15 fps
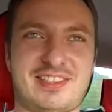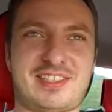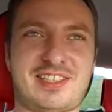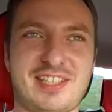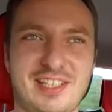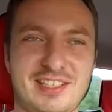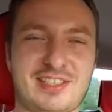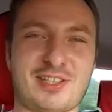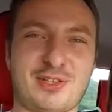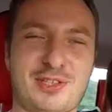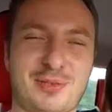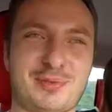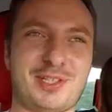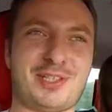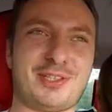
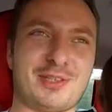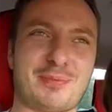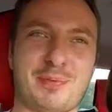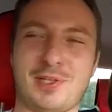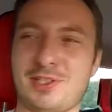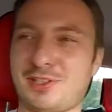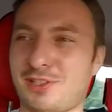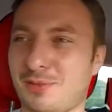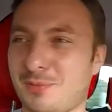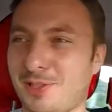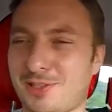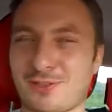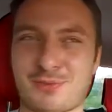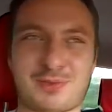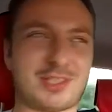385 km
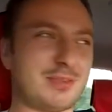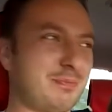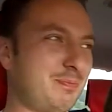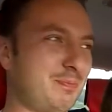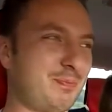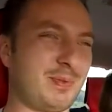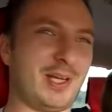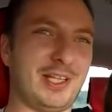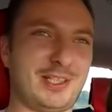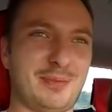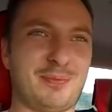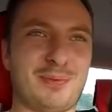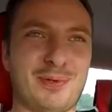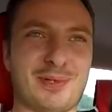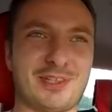przez
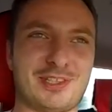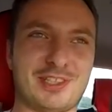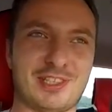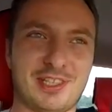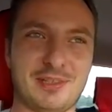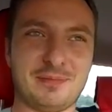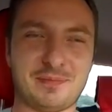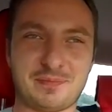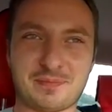5,5 godziny e,